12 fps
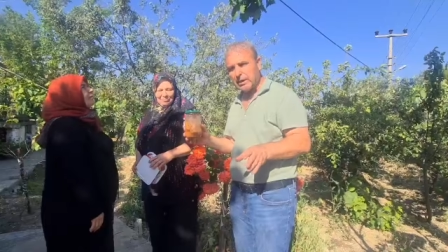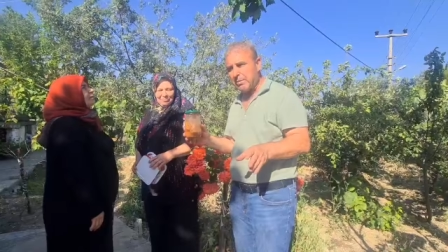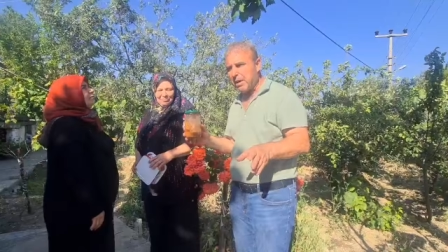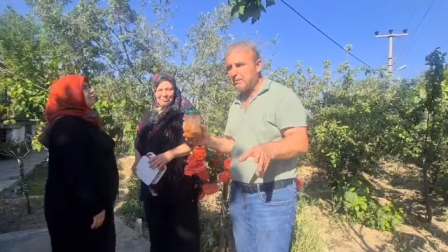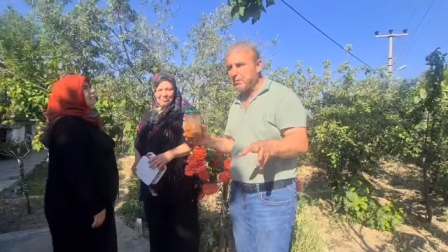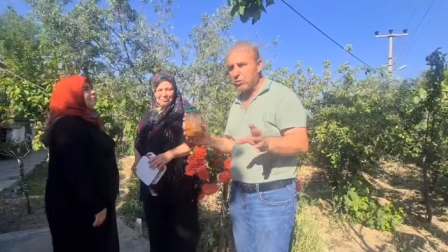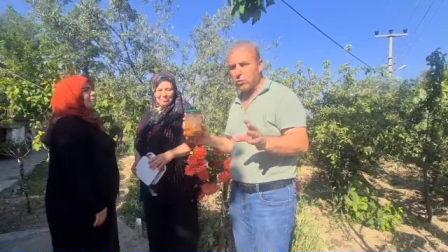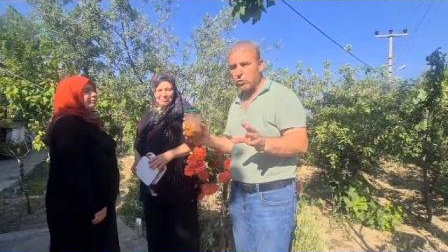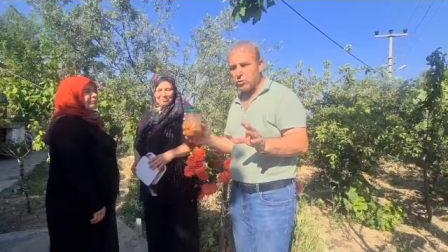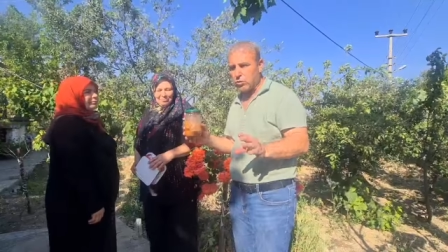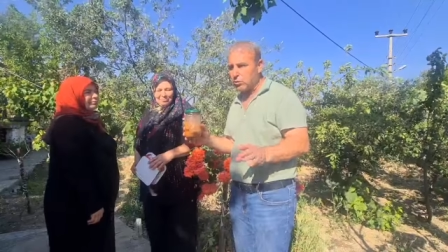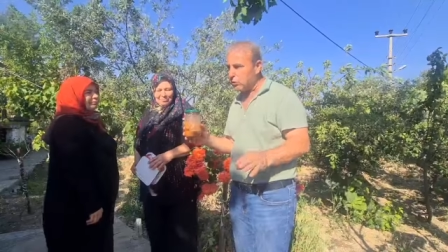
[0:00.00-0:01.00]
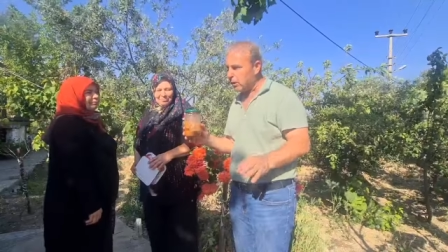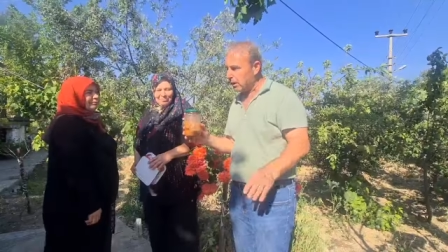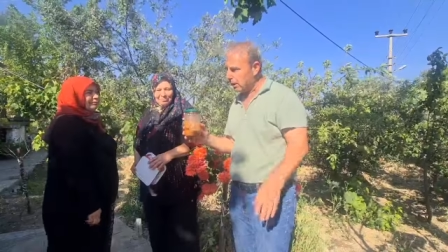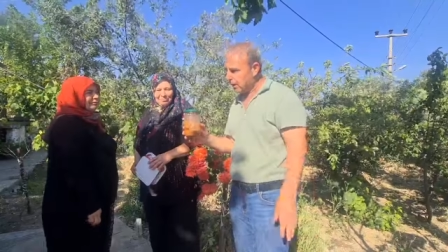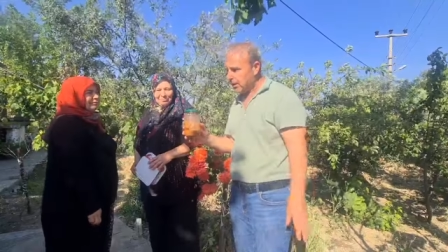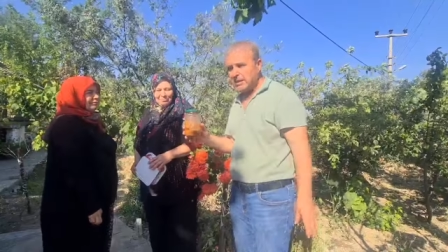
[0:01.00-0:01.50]
da ben videonun sonunda
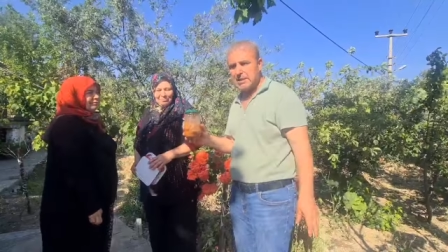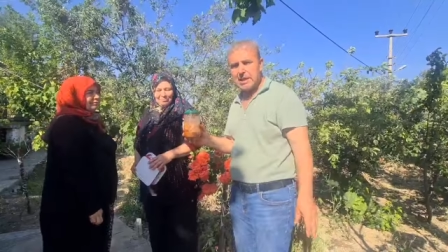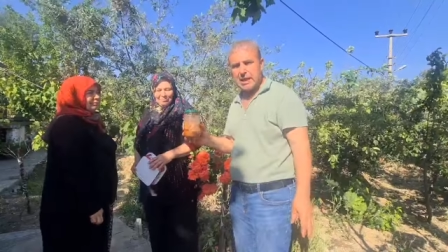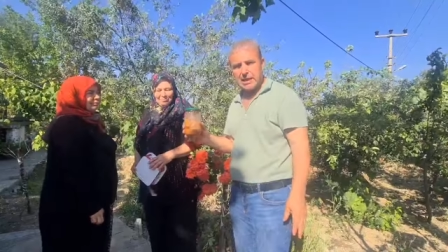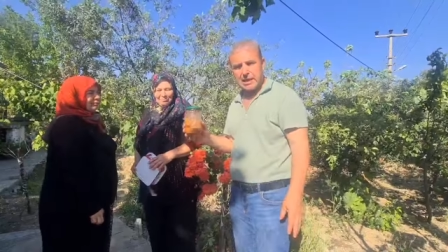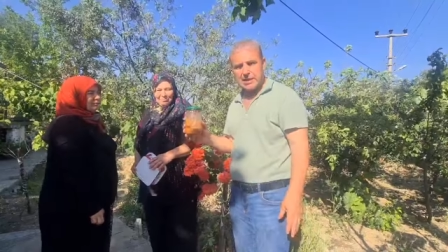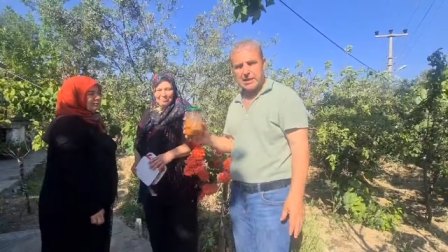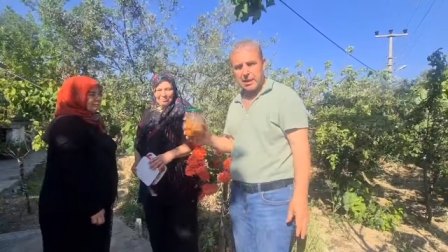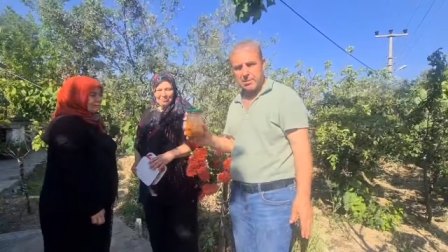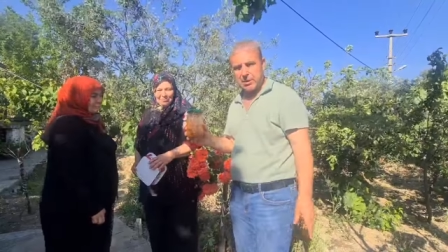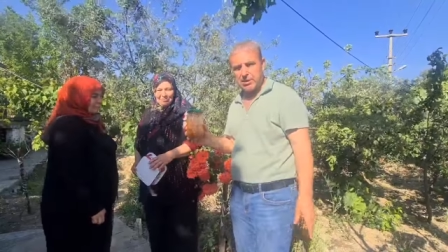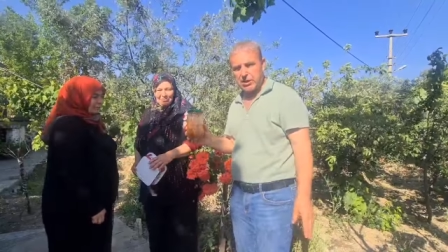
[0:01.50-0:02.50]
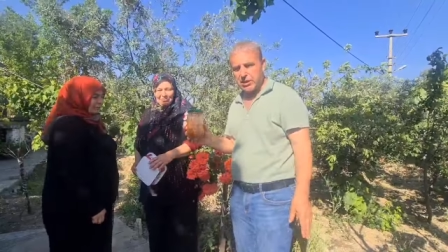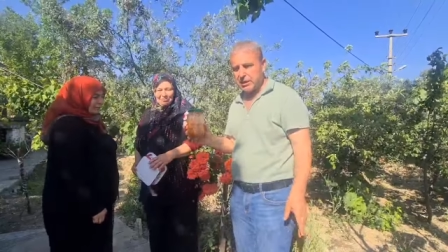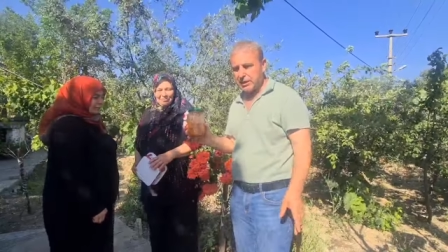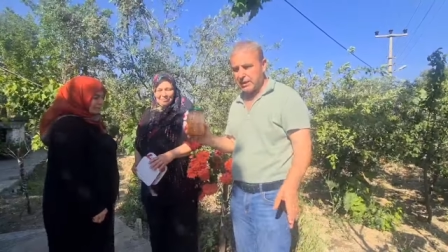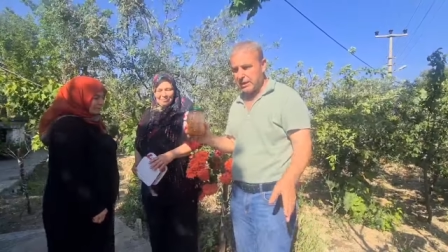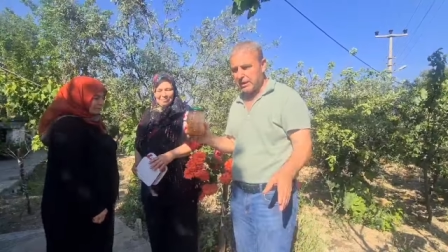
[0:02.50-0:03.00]
sizlere nasıl
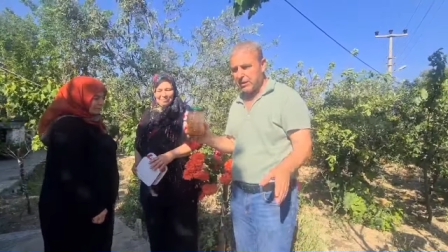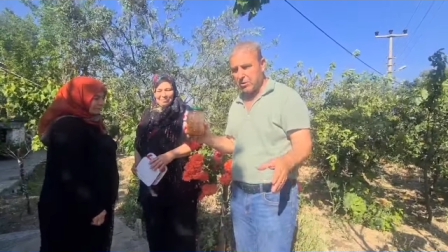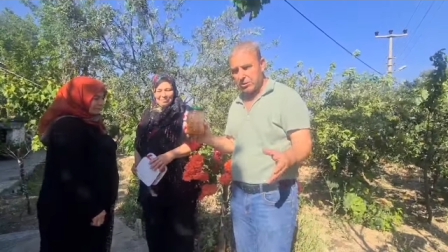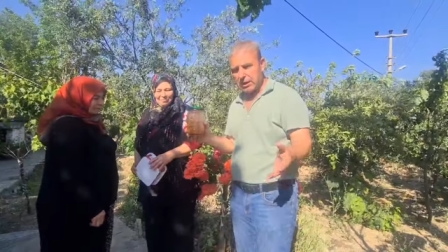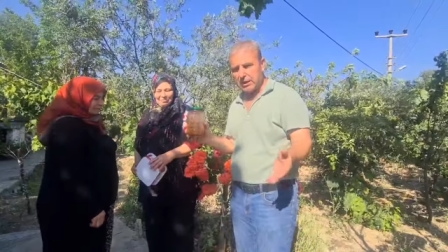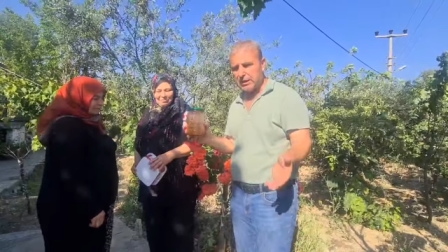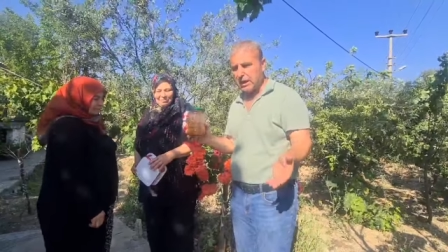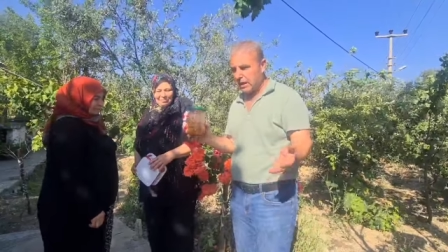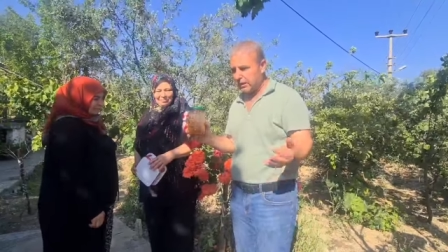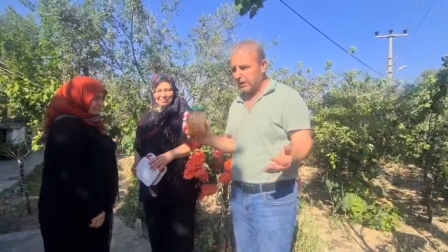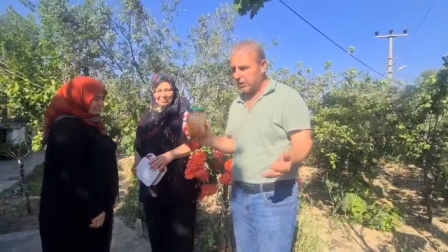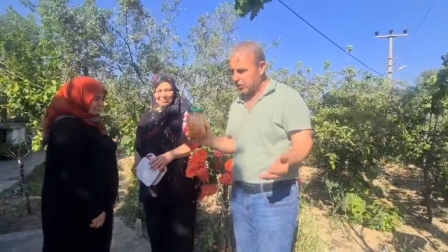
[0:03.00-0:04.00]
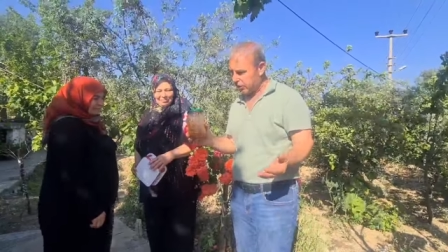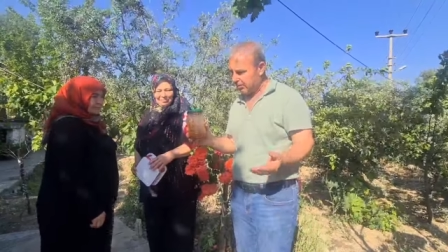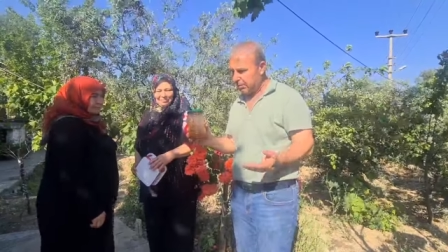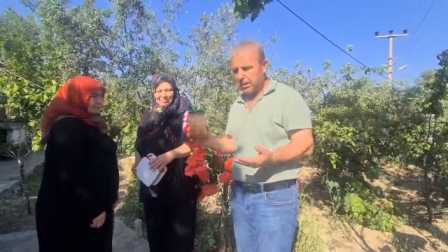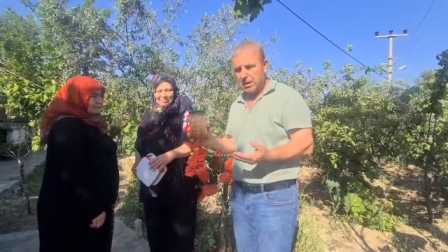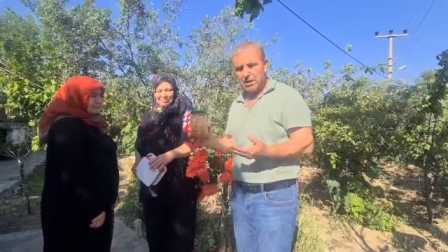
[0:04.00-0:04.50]
yapılacağını e, özellikle anlatacağım.